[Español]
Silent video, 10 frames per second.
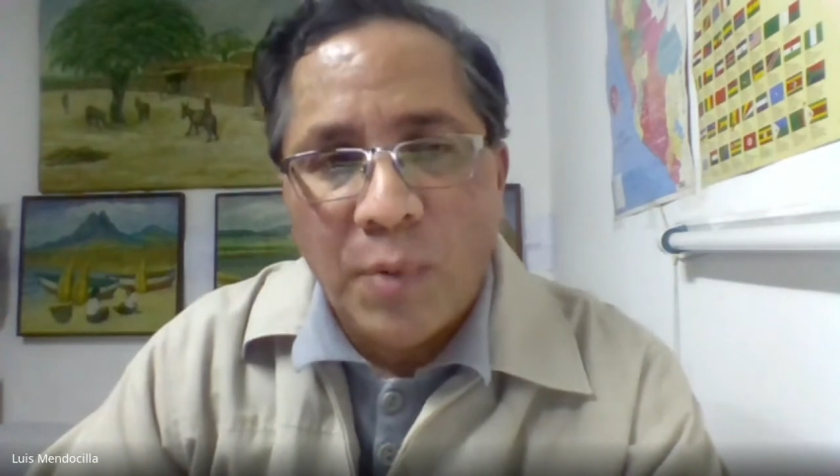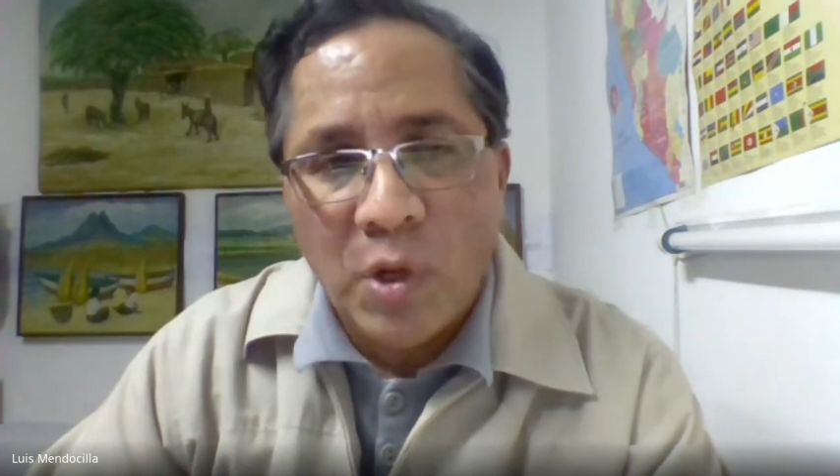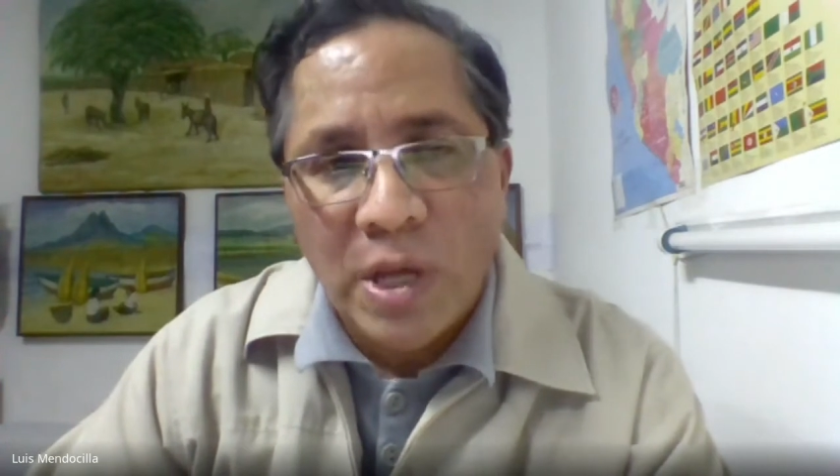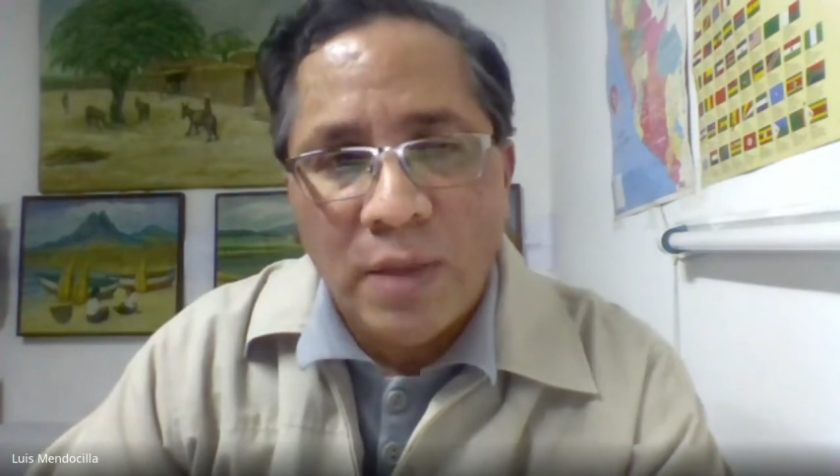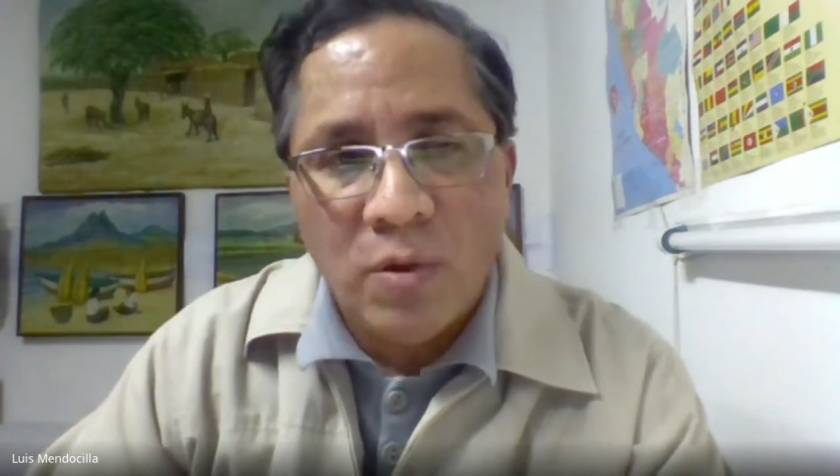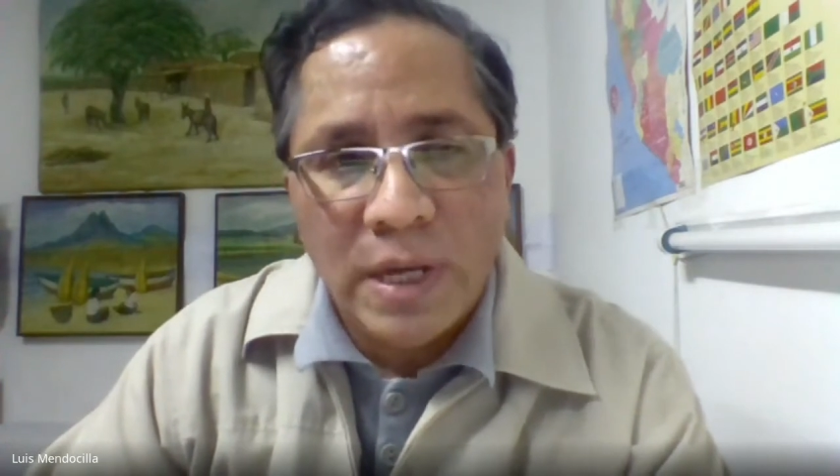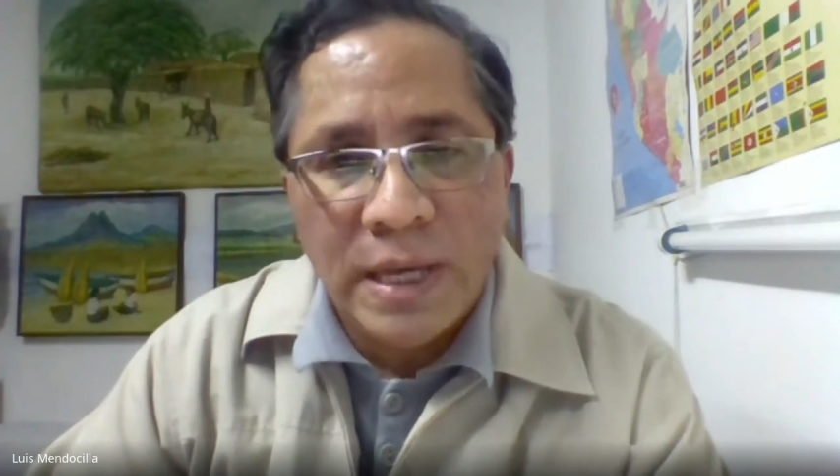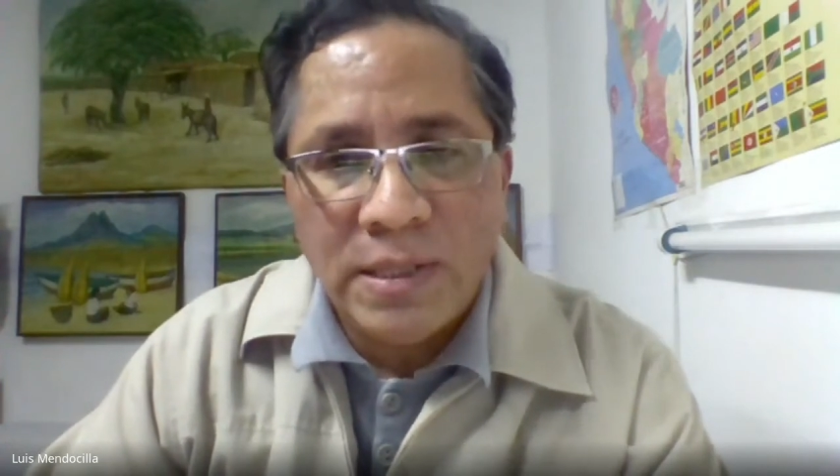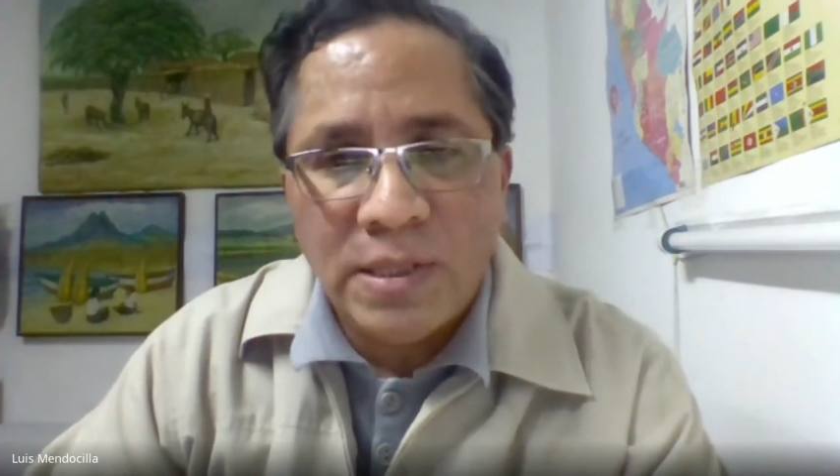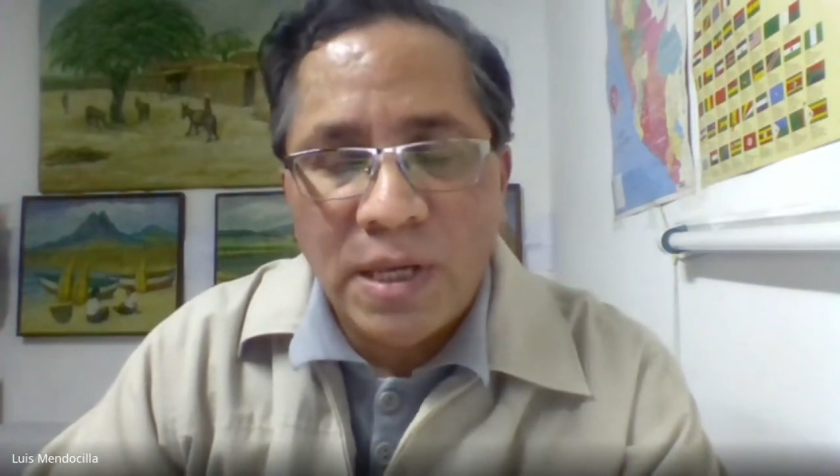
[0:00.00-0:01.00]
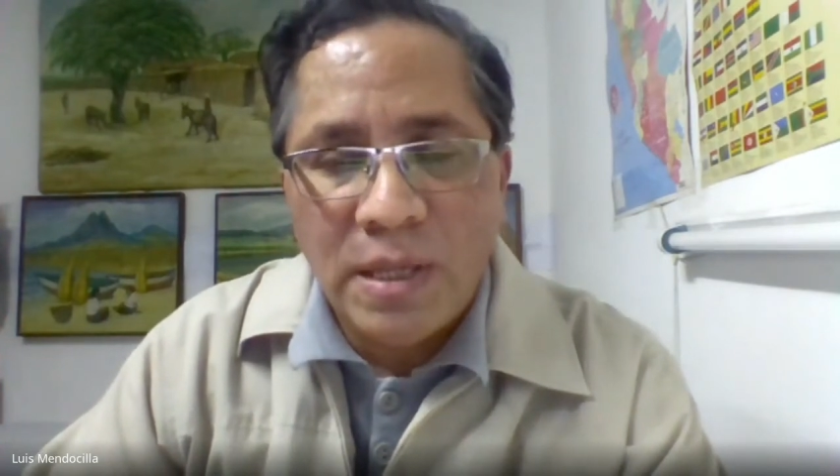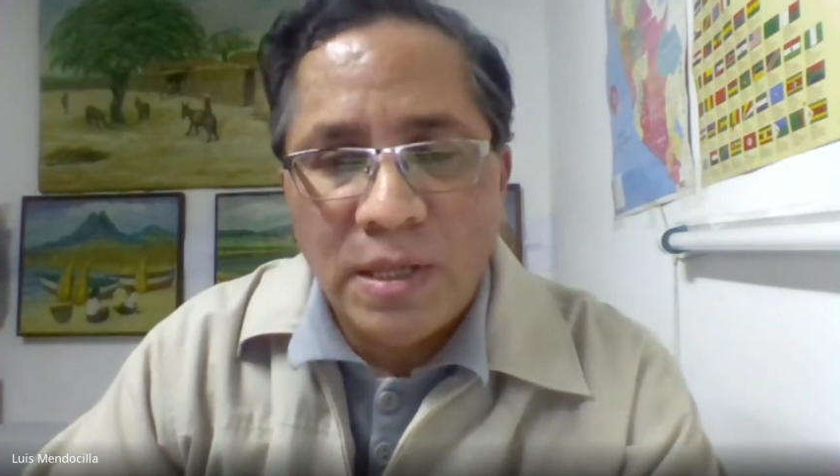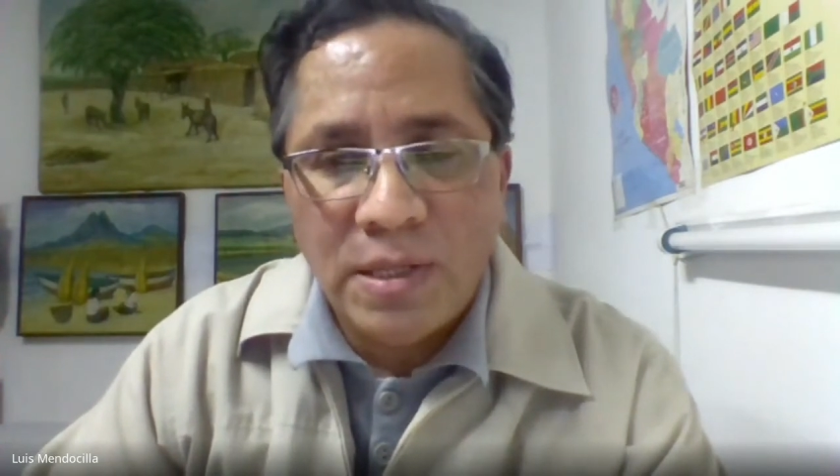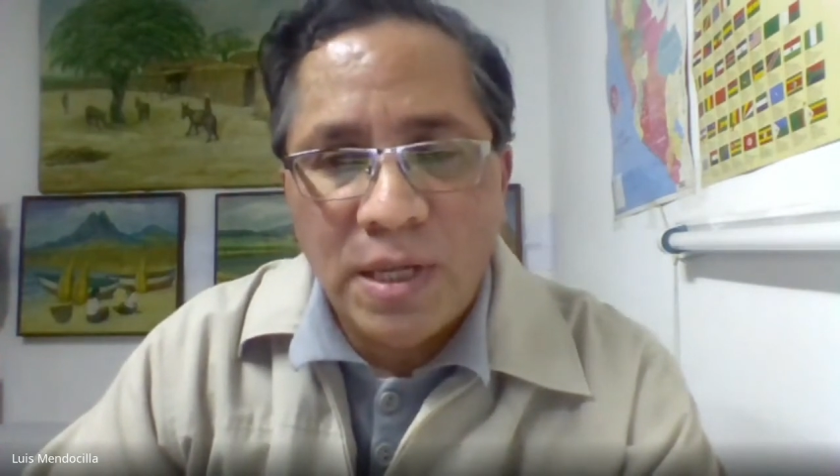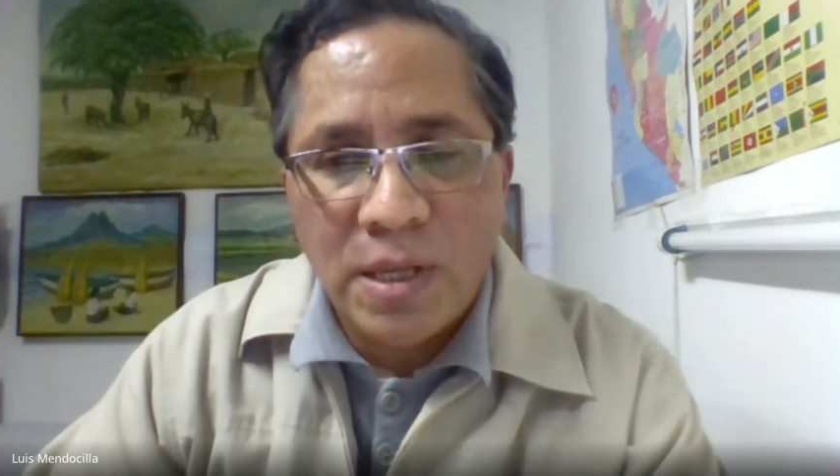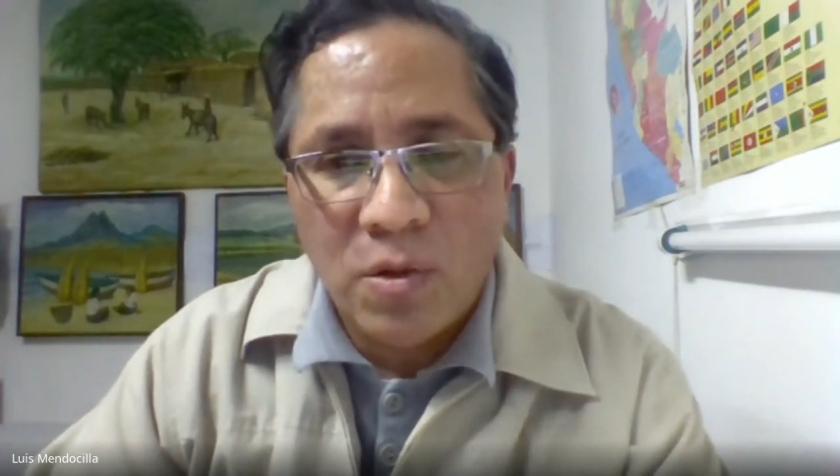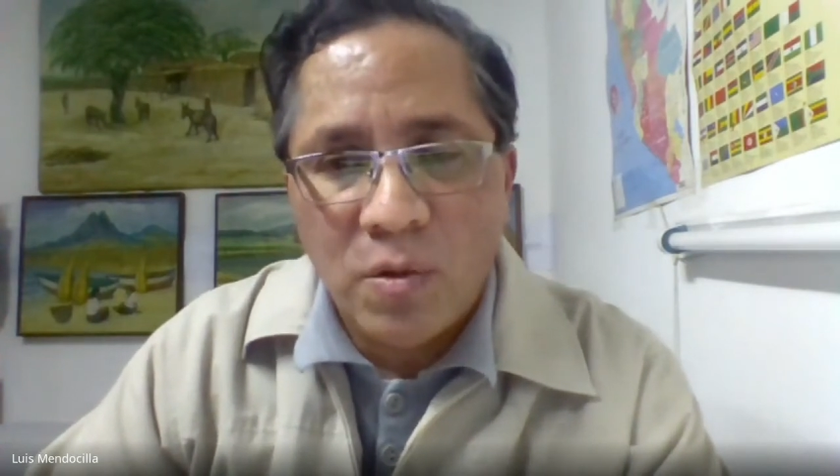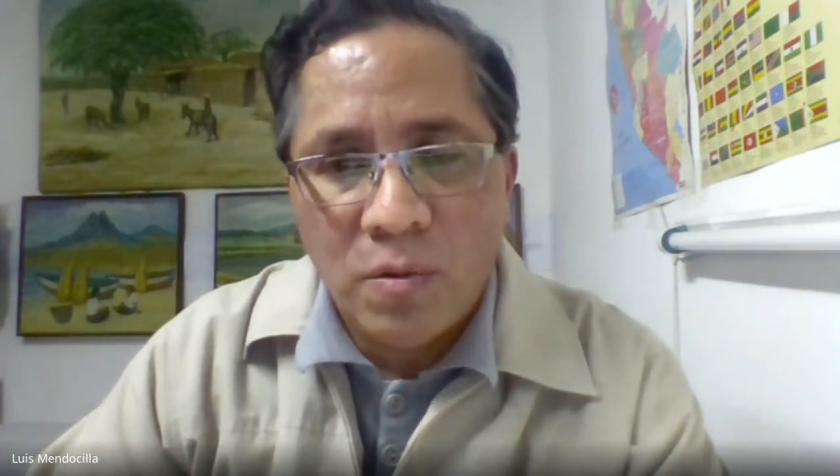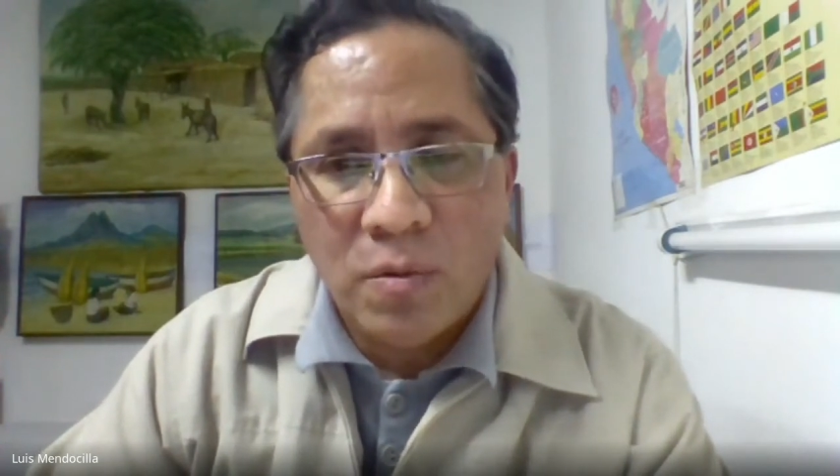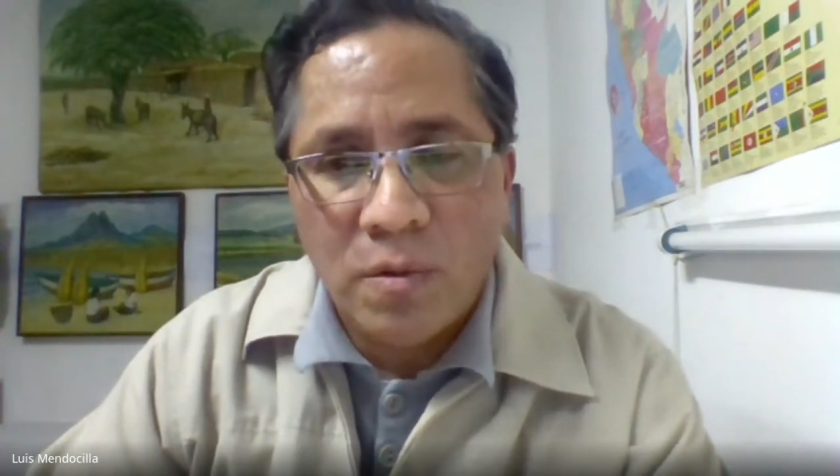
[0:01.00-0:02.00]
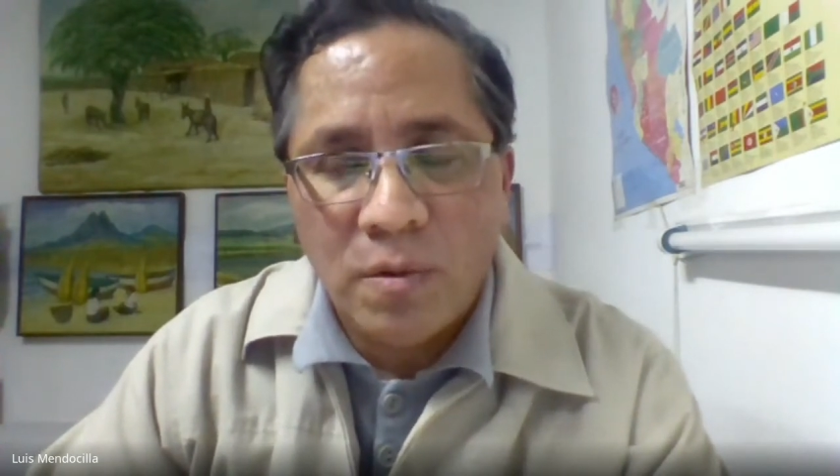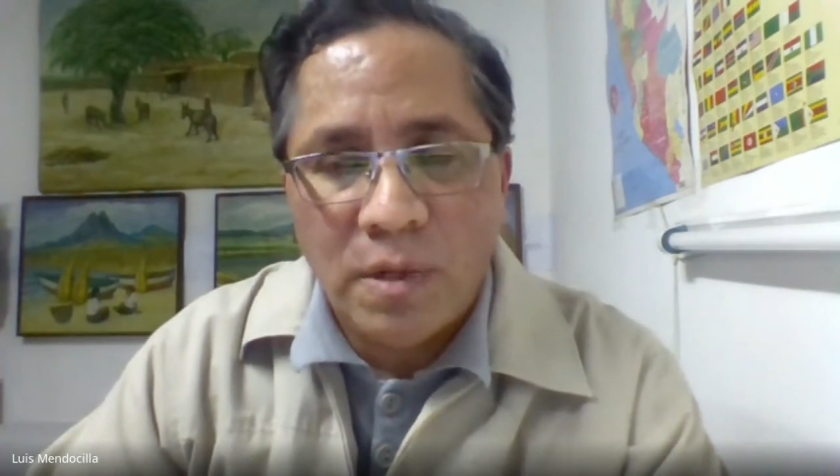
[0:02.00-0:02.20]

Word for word: apoyándola en sí, diciendo,